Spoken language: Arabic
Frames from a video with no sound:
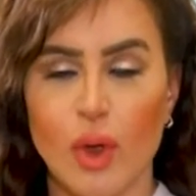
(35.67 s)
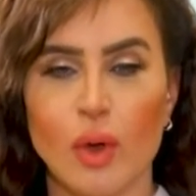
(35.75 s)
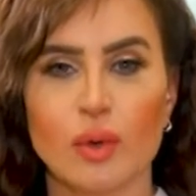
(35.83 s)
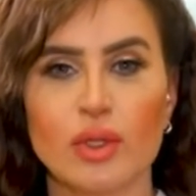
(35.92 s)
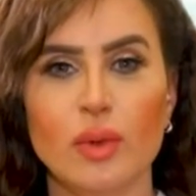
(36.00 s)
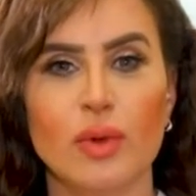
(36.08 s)

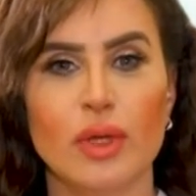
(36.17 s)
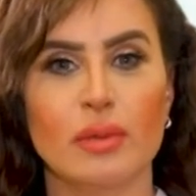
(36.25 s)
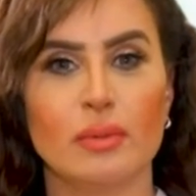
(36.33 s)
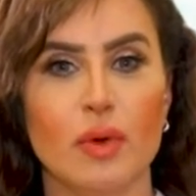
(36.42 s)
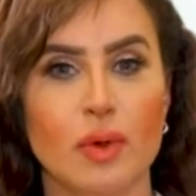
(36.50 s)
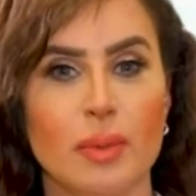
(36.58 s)

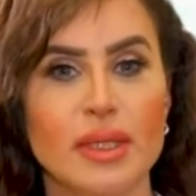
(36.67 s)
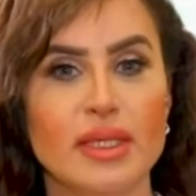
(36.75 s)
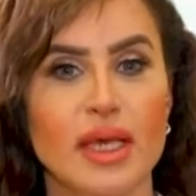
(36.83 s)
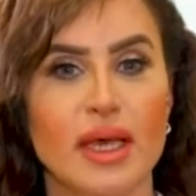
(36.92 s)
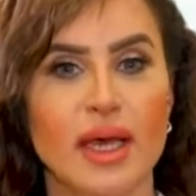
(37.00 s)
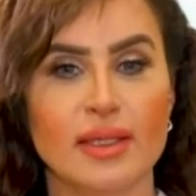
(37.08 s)
وطورت
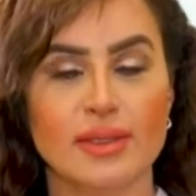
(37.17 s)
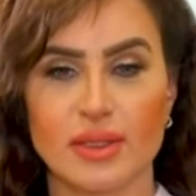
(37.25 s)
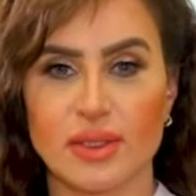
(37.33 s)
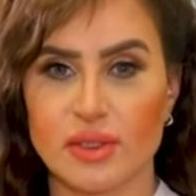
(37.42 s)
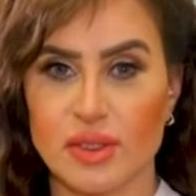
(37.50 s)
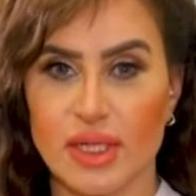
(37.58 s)
موهبتها عن
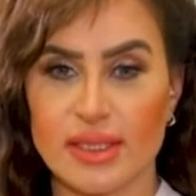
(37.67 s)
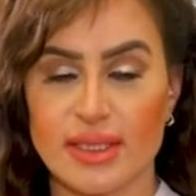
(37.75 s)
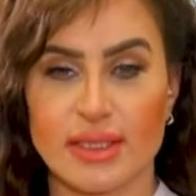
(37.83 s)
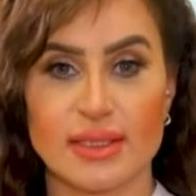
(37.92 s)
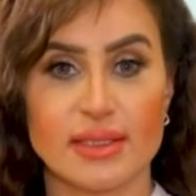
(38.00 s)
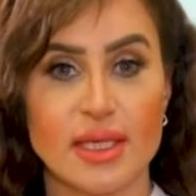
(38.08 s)
طريق
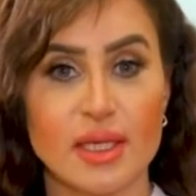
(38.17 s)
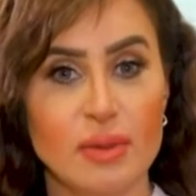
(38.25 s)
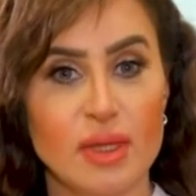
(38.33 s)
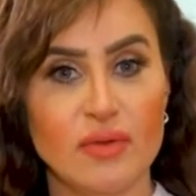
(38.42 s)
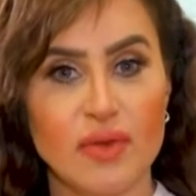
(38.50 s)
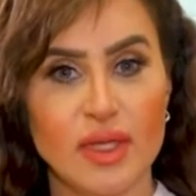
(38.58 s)
دراسة
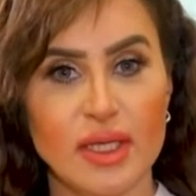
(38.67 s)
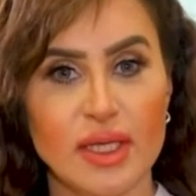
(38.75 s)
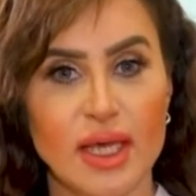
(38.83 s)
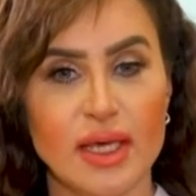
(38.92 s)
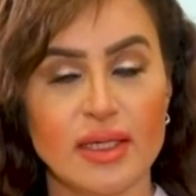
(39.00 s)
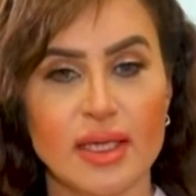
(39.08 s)
التربية
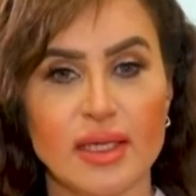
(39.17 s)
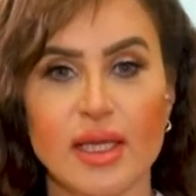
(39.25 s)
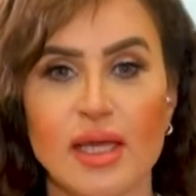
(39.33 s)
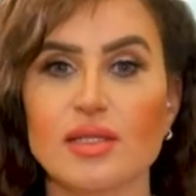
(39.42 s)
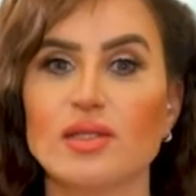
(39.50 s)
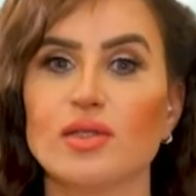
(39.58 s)
الفنية
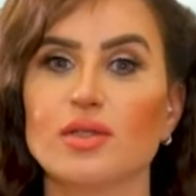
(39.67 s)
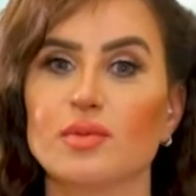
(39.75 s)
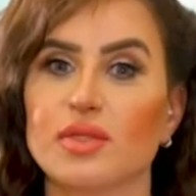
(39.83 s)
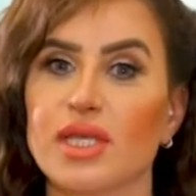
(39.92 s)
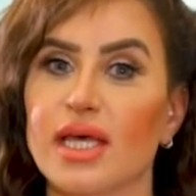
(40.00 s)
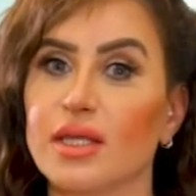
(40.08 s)

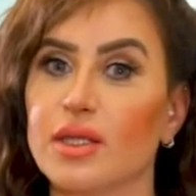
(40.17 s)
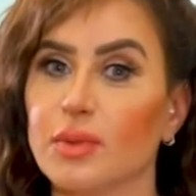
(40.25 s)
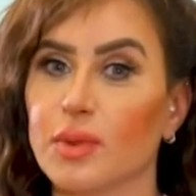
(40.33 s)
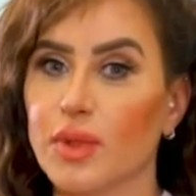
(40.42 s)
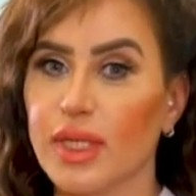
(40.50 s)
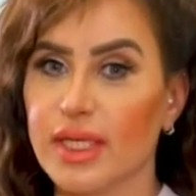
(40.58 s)
كتخصص
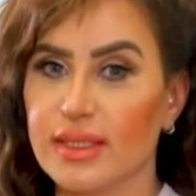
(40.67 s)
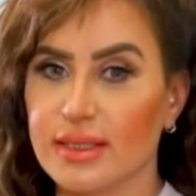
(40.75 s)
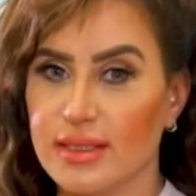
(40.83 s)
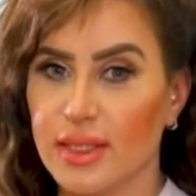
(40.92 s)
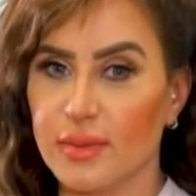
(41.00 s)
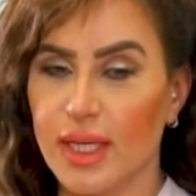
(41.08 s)
مساند بكلية
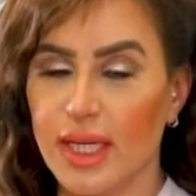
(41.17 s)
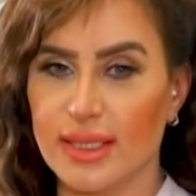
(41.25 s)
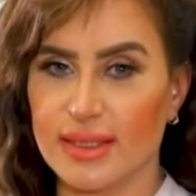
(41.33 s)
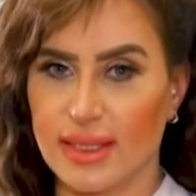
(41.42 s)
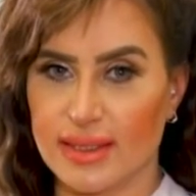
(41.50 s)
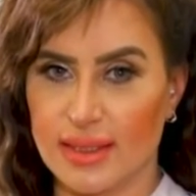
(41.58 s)
التربية
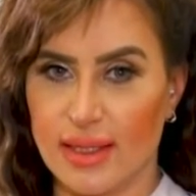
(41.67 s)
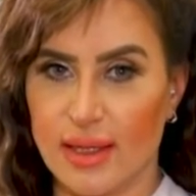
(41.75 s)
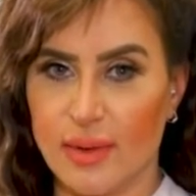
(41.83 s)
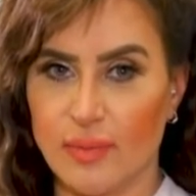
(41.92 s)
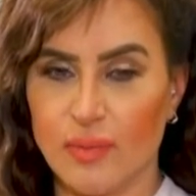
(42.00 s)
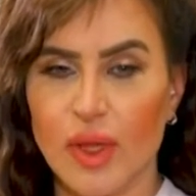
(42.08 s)

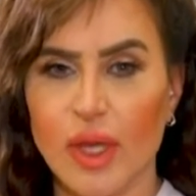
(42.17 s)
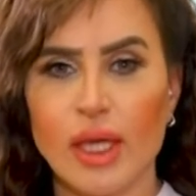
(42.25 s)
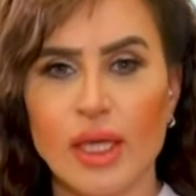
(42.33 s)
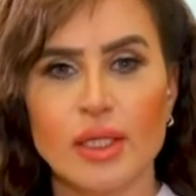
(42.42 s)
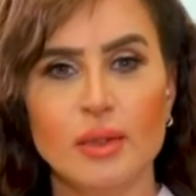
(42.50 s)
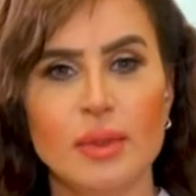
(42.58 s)
الأساسية
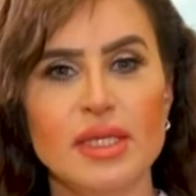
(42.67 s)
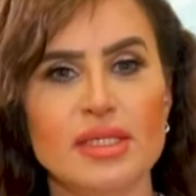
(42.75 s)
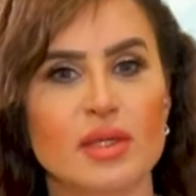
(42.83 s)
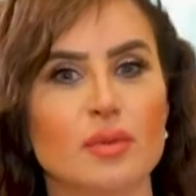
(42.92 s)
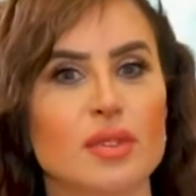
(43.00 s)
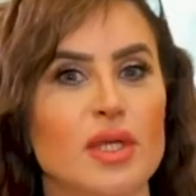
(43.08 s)

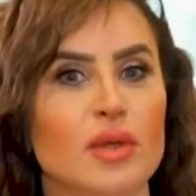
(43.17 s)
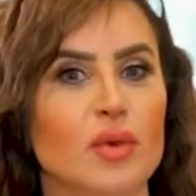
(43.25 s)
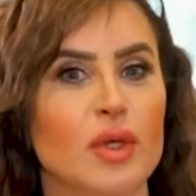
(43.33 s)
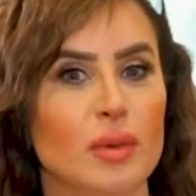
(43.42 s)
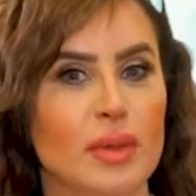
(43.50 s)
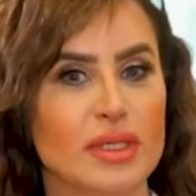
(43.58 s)
تميزت
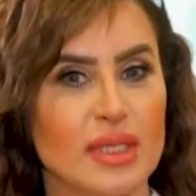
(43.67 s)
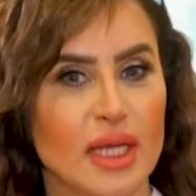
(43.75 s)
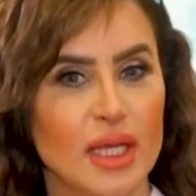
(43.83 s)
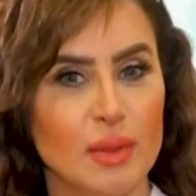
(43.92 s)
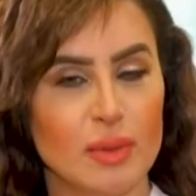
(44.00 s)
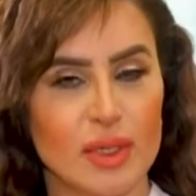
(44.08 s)
بالتنويع
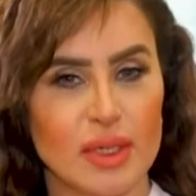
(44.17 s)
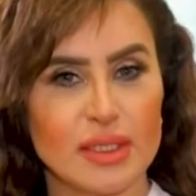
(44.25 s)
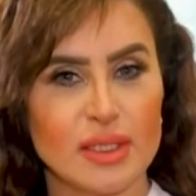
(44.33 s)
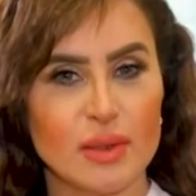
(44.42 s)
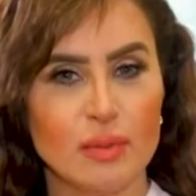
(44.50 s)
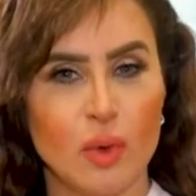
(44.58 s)
بأساليب
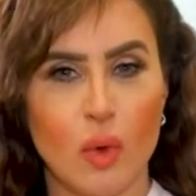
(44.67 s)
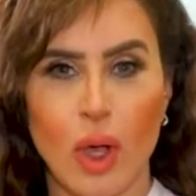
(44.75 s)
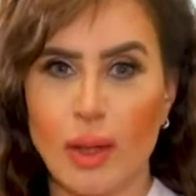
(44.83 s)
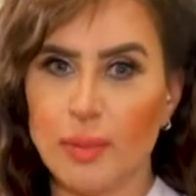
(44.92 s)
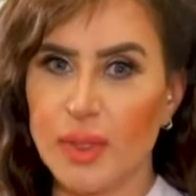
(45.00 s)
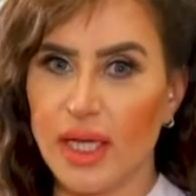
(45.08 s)
الرسم
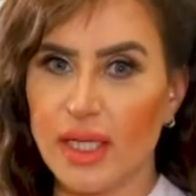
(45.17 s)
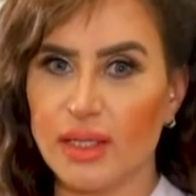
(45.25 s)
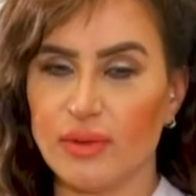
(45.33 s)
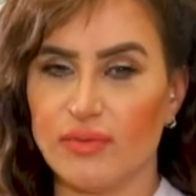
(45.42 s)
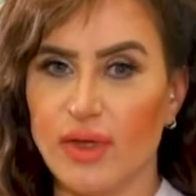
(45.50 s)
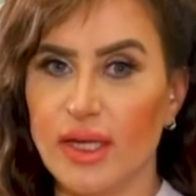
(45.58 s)

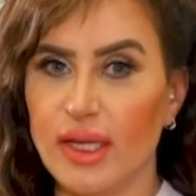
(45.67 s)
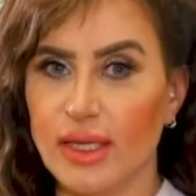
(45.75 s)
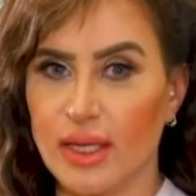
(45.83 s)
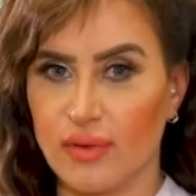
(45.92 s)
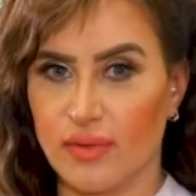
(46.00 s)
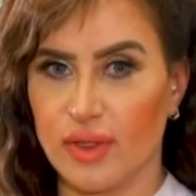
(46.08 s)
وأبدعت بفن
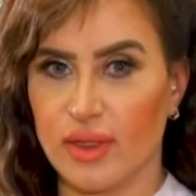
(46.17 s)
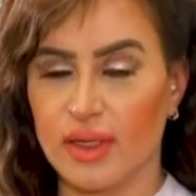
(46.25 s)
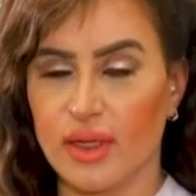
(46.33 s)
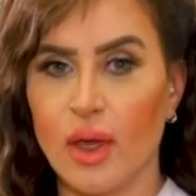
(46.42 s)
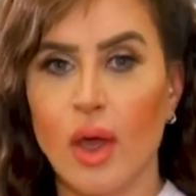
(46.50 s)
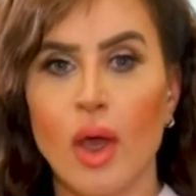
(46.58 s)

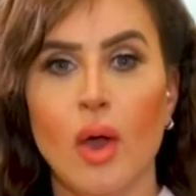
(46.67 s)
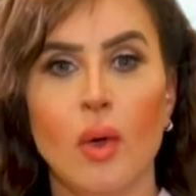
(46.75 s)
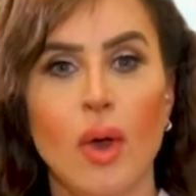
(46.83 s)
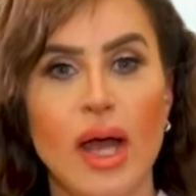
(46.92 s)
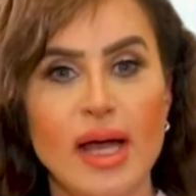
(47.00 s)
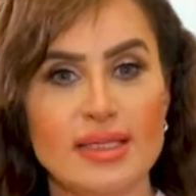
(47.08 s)
الجرافيك
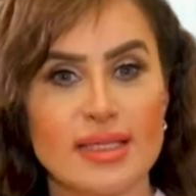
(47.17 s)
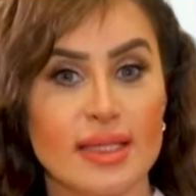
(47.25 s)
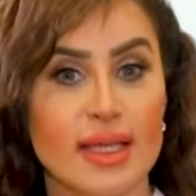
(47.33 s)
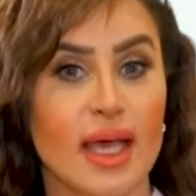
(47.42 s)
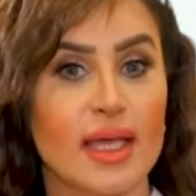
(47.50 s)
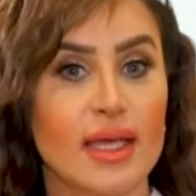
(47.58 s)

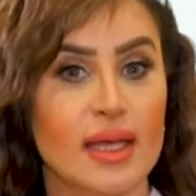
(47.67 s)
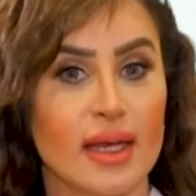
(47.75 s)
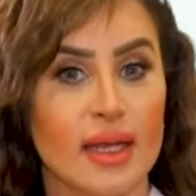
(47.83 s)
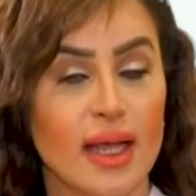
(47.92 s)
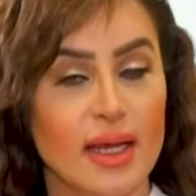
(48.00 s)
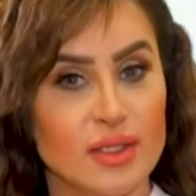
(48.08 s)
وحازت
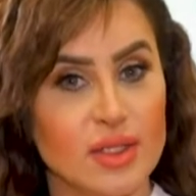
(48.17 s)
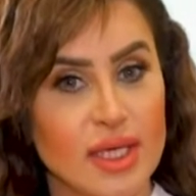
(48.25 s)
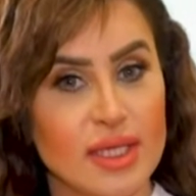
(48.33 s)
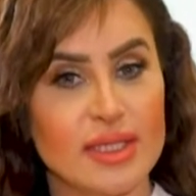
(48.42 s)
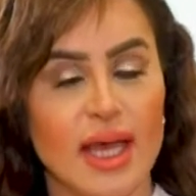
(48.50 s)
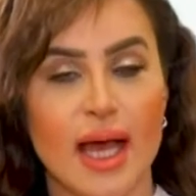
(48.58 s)
أخيرا على
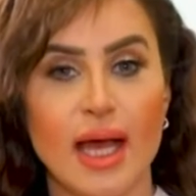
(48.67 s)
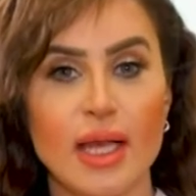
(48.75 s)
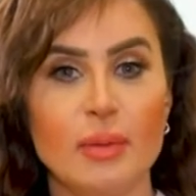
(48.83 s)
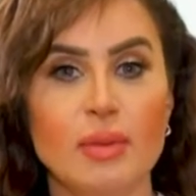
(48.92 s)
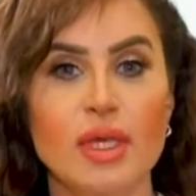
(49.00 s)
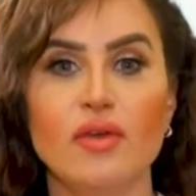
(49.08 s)
جائزة
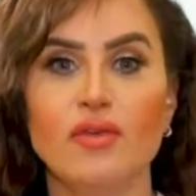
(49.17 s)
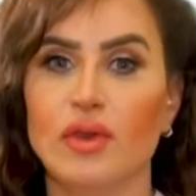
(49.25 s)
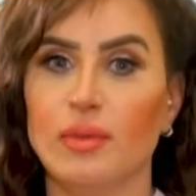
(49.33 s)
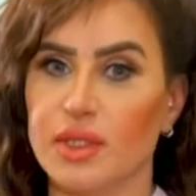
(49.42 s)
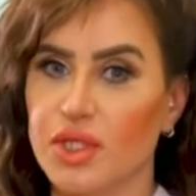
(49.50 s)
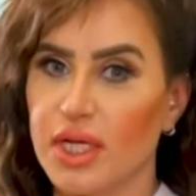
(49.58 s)
عالمية
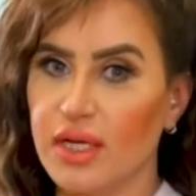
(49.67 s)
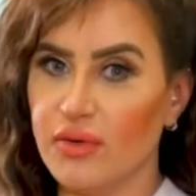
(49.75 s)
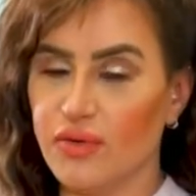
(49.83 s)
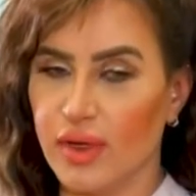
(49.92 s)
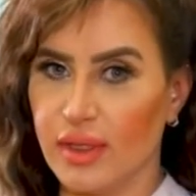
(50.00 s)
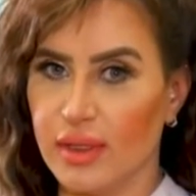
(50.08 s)
في مجال
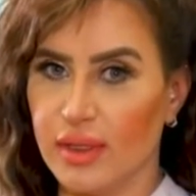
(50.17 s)
الفن